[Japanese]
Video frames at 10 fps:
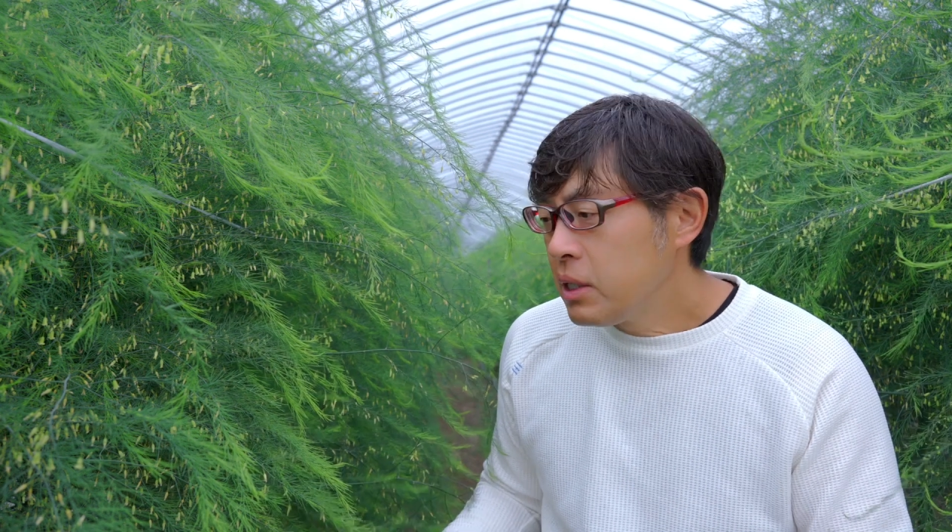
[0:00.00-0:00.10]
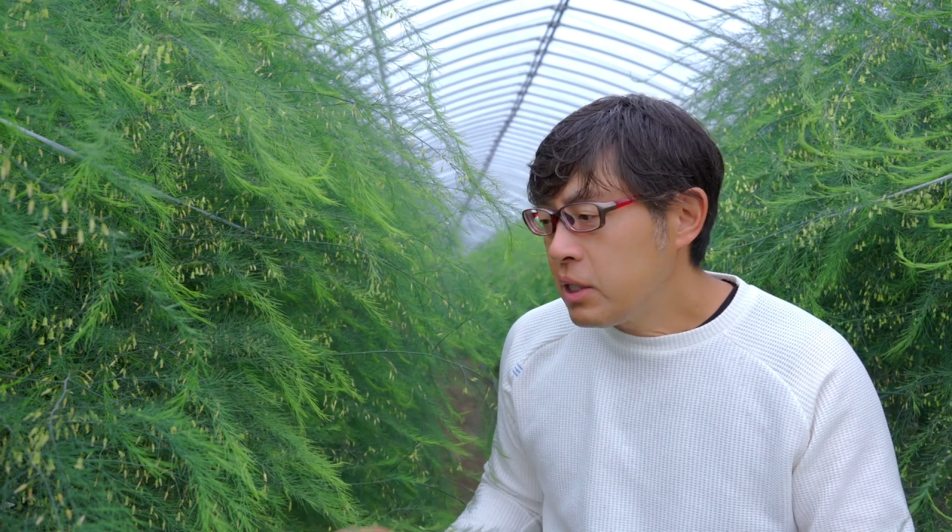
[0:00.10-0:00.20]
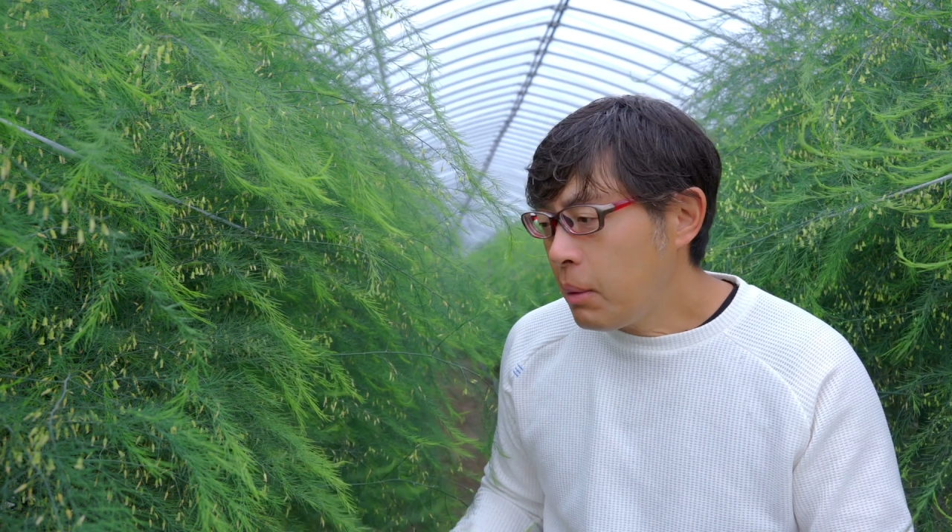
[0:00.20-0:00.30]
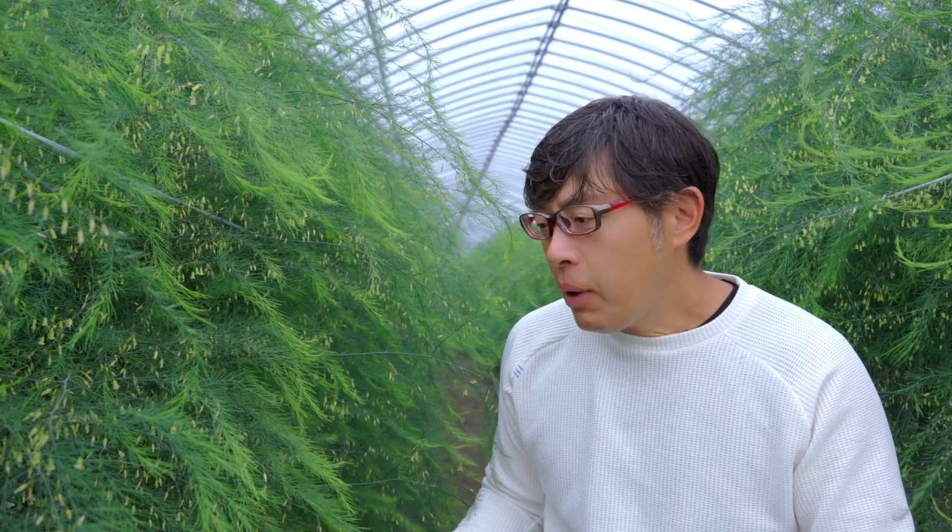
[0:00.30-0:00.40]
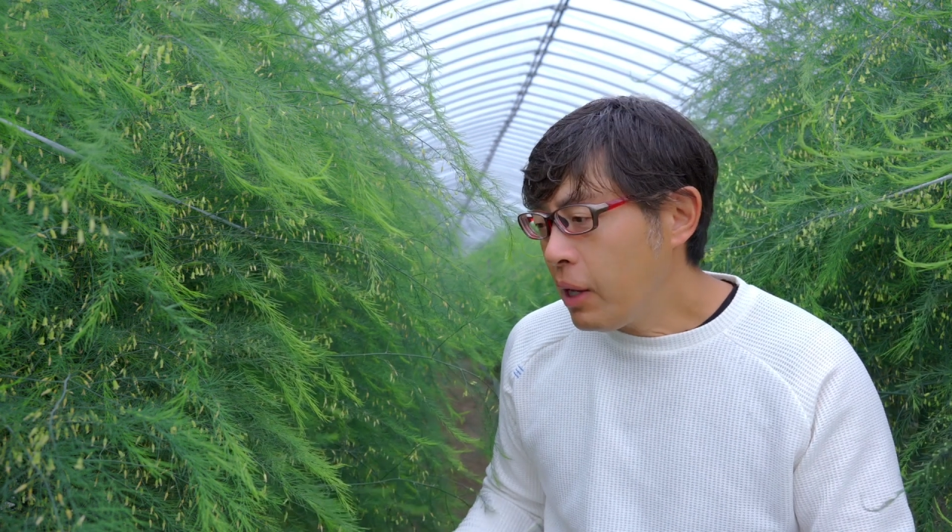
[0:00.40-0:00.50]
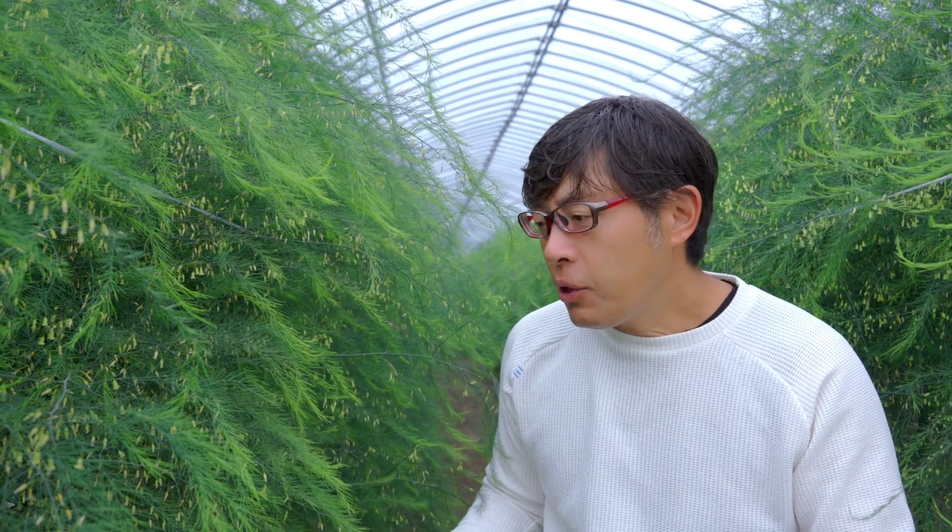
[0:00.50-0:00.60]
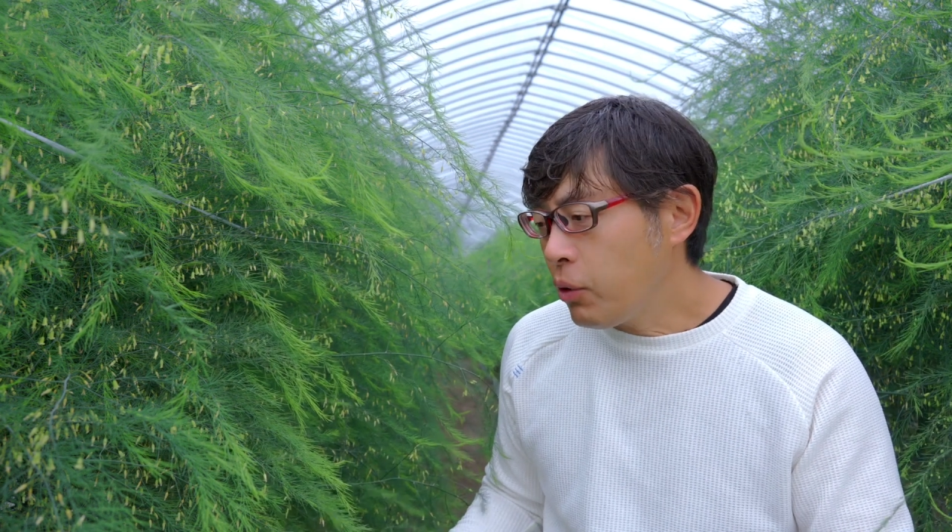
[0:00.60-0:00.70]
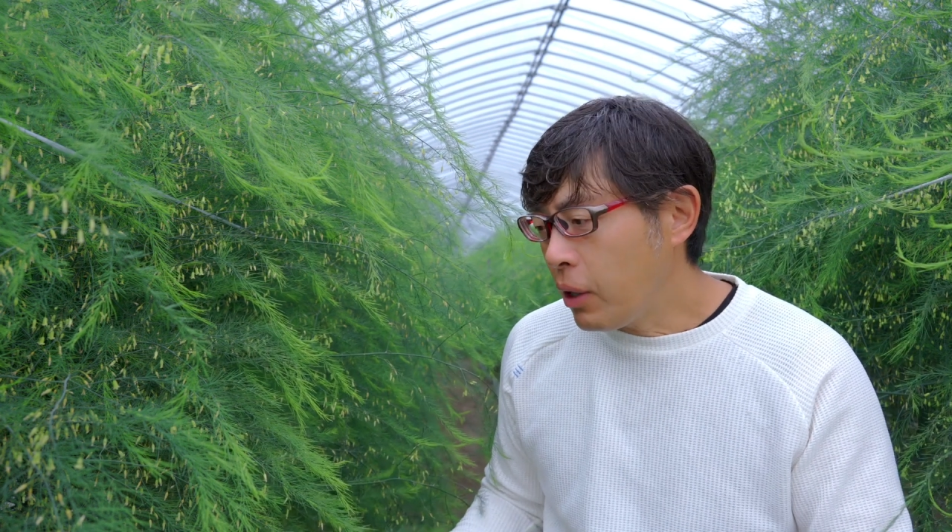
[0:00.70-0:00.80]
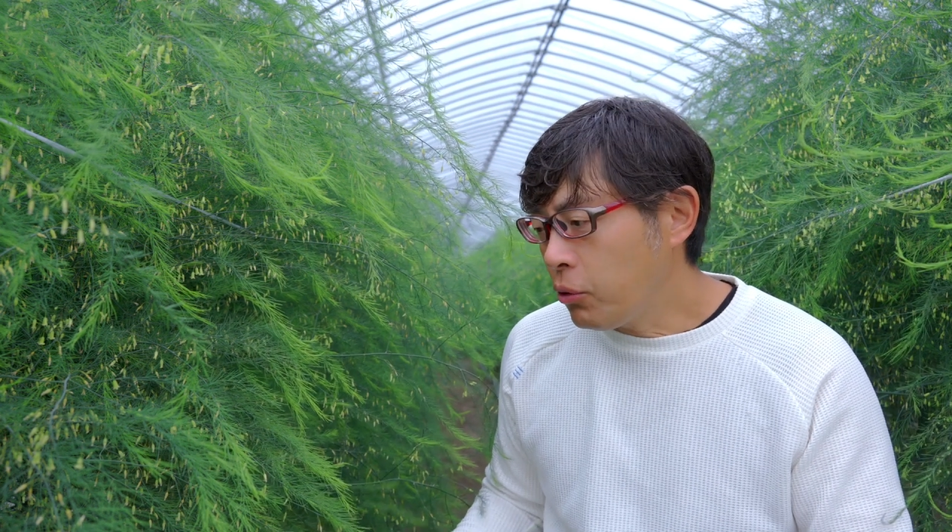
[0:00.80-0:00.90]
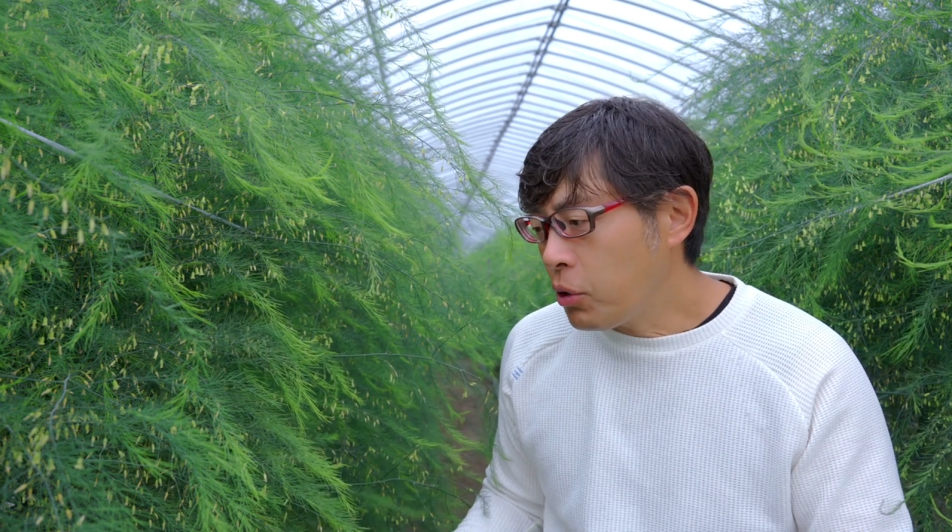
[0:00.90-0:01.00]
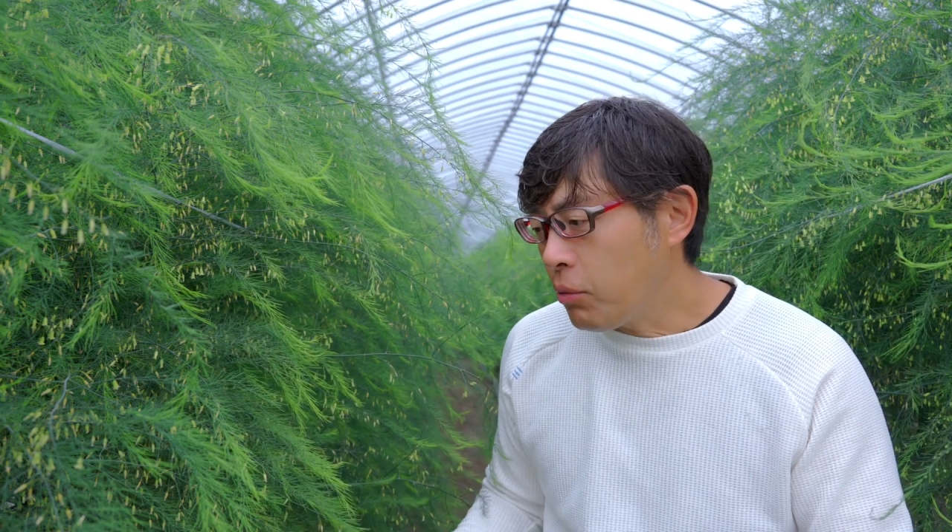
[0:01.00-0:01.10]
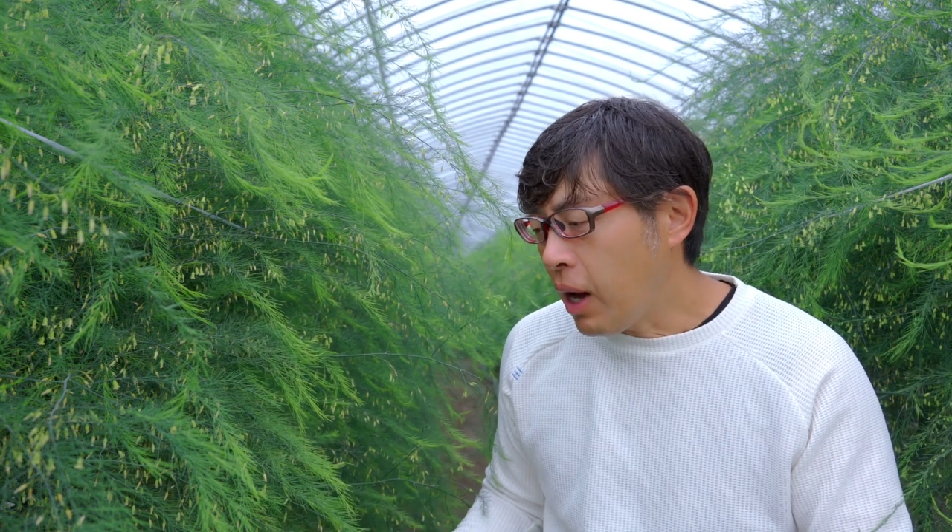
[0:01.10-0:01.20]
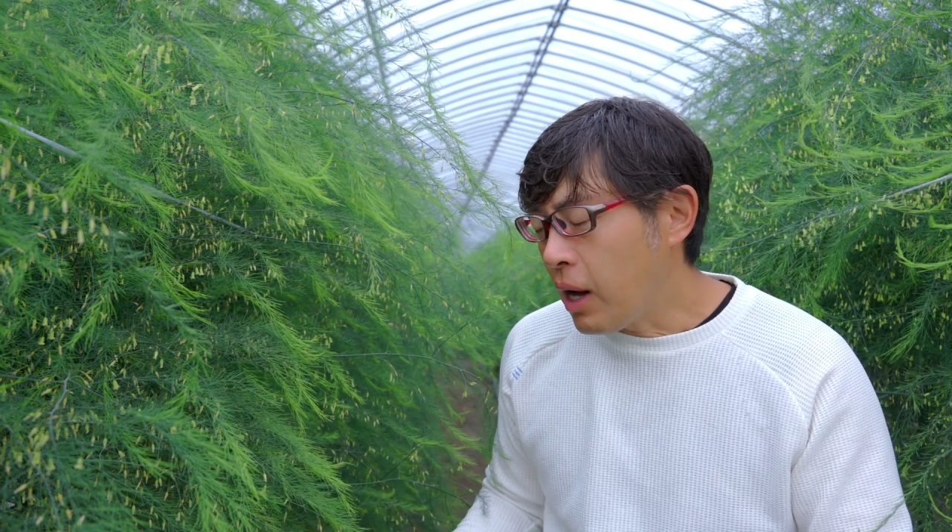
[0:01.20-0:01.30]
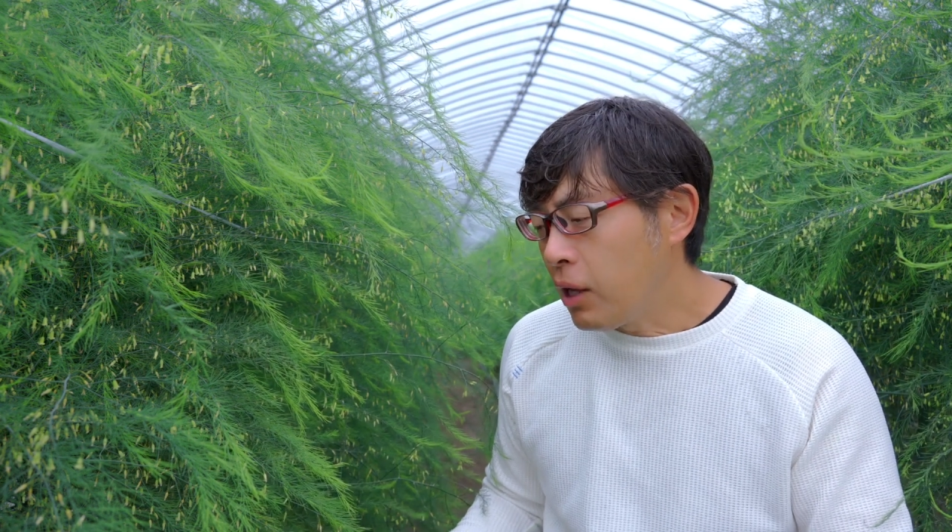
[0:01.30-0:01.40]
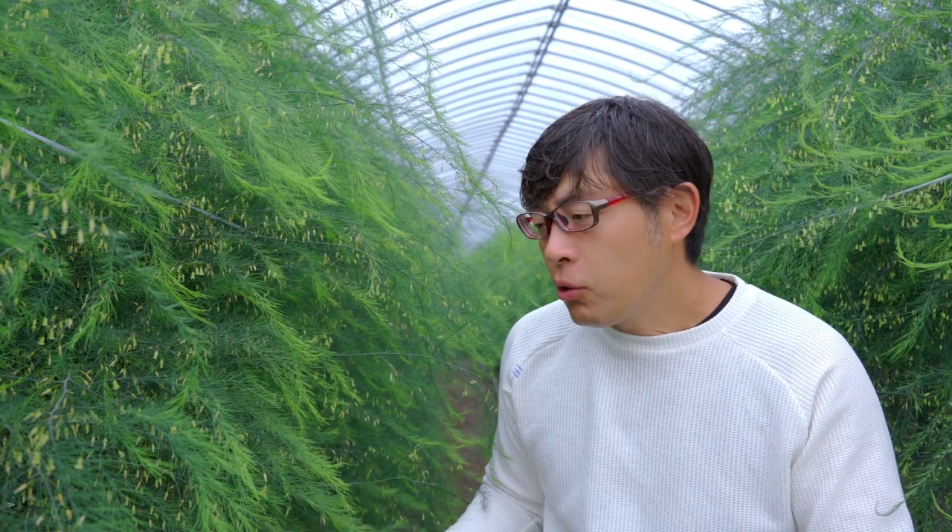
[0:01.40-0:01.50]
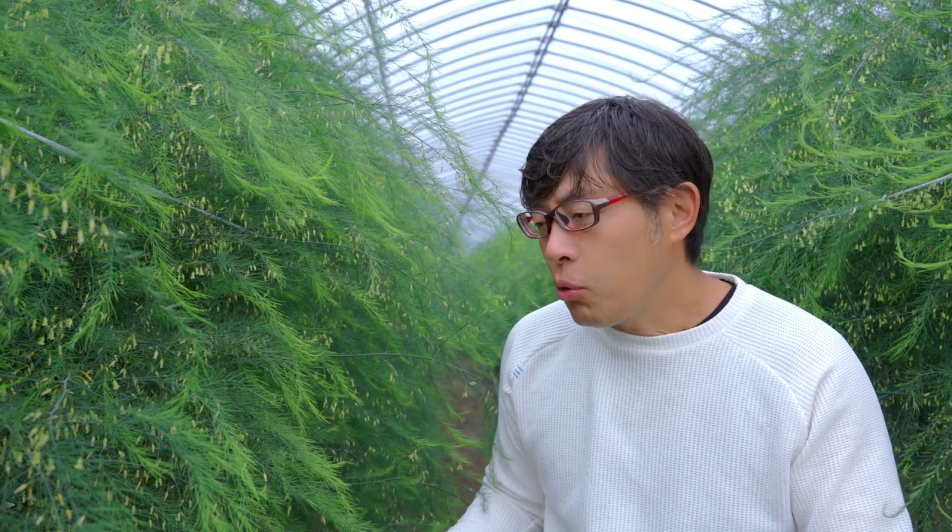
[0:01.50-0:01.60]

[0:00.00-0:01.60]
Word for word: 下ばかきをやるときは